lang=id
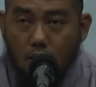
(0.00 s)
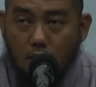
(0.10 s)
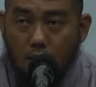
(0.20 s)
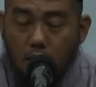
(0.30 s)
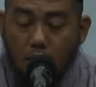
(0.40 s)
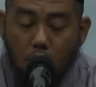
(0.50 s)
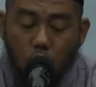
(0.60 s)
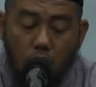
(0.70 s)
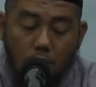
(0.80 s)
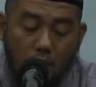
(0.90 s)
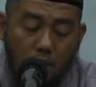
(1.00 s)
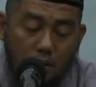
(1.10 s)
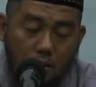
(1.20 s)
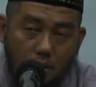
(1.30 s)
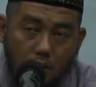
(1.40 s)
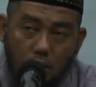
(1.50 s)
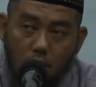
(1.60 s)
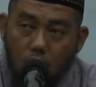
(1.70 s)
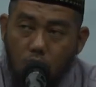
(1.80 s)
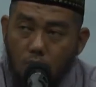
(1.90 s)
ya dan terhujamlah
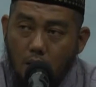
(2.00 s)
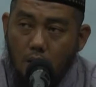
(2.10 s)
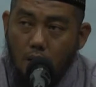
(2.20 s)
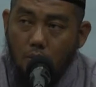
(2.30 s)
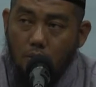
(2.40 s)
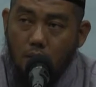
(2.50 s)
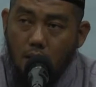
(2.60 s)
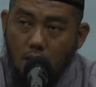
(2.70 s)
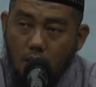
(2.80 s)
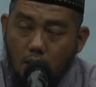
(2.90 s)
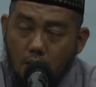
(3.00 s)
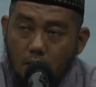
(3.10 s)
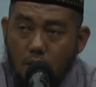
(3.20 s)
Allah Subhanahu wa taala